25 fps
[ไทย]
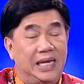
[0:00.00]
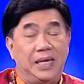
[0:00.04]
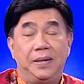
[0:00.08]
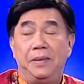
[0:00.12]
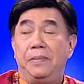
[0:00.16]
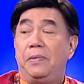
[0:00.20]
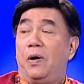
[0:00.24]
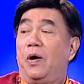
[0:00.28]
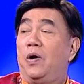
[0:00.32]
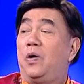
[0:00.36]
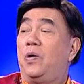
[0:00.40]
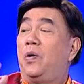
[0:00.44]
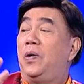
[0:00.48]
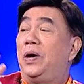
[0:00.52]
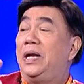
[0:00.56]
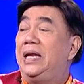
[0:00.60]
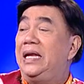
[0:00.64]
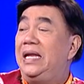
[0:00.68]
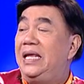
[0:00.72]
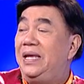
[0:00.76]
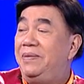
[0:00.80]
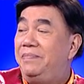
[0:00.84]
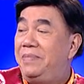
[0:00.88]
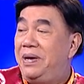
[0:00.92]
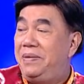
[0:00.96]
จะไปบอกคน
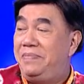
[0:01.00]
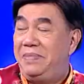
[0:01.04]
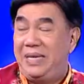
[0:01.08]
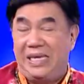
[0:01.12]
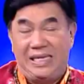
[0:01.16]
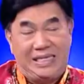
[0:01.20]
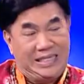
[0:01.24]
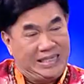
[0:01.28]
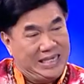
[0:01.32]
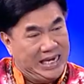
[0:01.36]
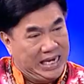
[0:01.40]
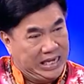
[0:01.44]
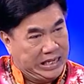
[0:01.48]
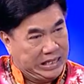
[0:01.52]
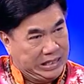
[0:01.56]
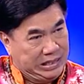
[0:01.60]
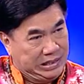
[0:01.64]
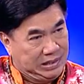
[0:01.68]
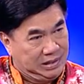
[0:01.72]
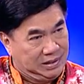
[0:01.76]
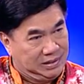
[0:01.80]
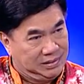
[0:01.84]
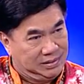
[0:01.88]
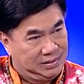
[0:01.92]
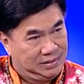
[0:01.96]
นี้ไม่มีสิทธิ์
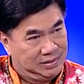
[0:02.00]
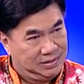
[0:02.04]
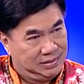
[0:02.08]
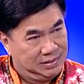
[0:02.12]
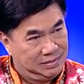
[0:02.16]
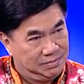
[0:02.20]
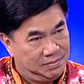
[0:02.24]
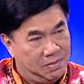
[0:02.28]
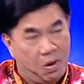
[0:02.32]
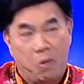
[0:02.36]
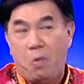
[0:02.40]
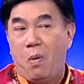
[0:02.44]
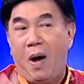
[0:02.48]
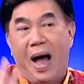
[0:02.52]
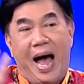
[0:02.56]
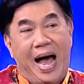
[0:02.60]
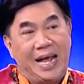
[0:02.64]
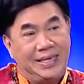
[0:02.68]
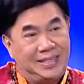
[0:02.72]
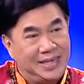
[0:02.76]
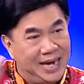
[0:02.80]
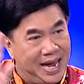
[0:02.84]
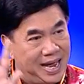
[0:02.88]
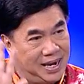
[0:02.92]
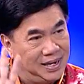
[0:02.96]
ครับ มาว่า
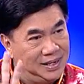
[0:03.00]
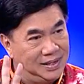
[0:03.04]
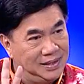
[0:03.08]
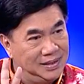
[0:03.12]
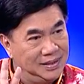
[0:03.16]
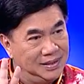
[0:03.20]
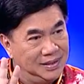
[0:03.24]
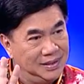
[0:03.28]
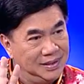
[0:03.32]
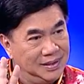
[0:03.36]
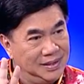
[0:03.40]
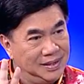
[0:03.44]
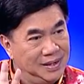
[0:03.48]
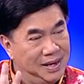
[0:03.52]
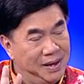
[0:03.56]
ฉันอ